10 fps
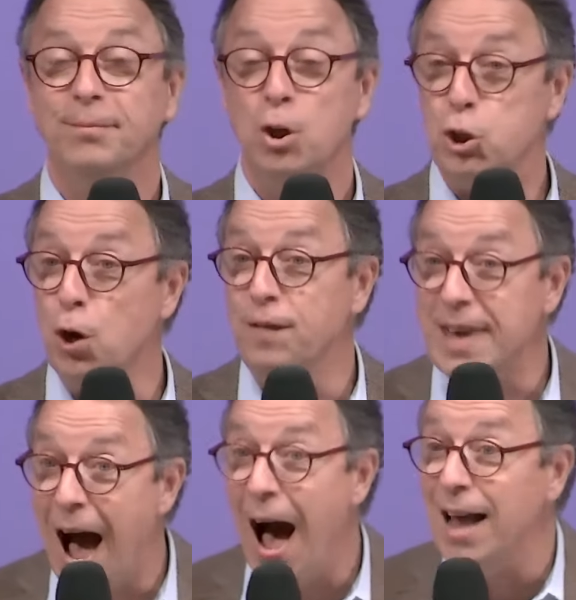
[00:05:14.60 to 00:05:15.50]
Je
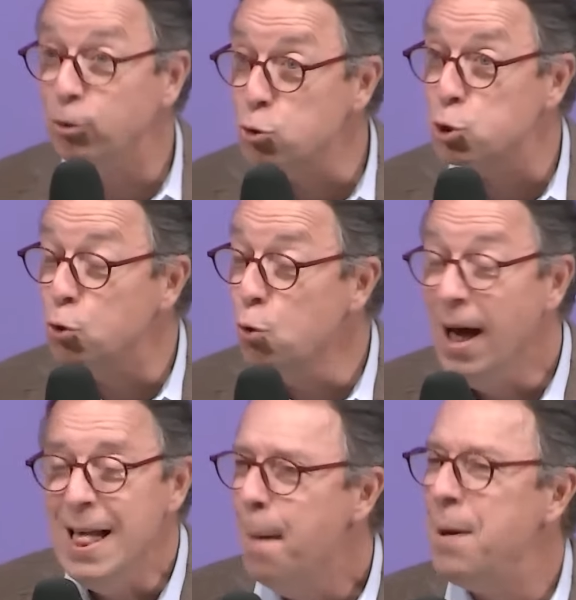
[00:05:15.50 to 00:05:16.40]
viens à ton secours.
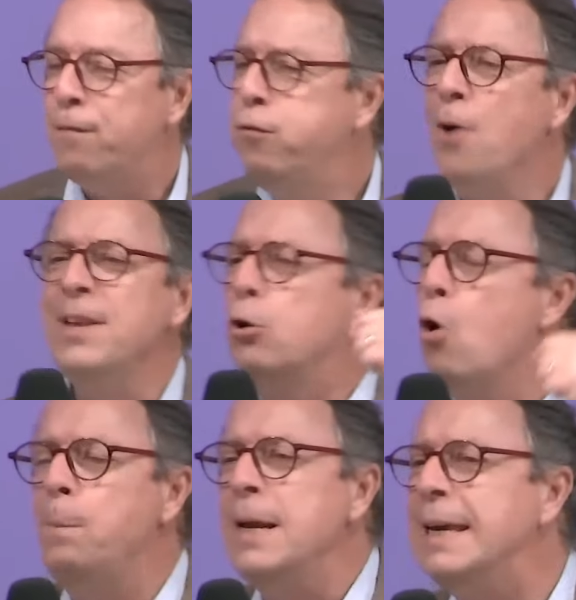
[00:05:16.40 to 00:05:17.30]
Parfois, on est
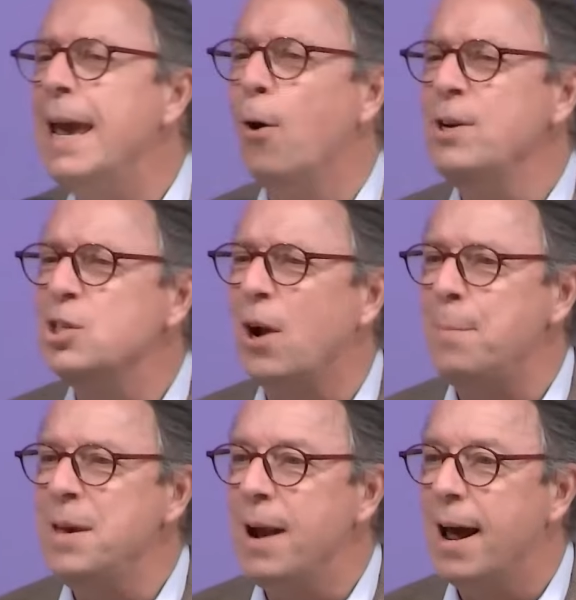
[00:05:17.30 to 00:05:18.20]
compliqué en lisant la
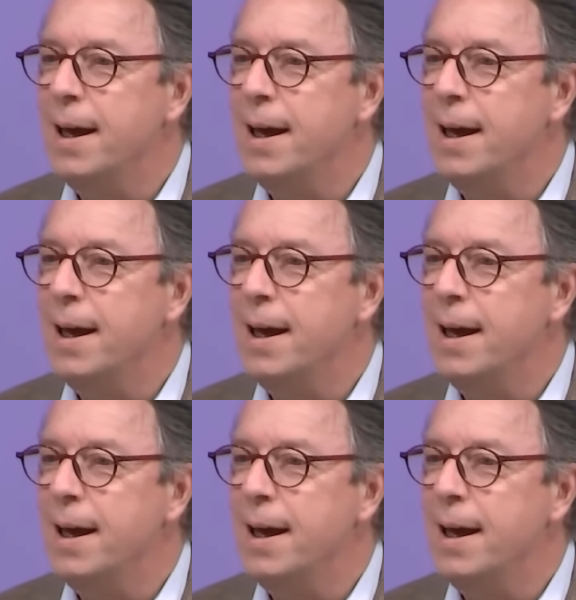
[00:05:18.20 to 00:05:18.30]
Bible.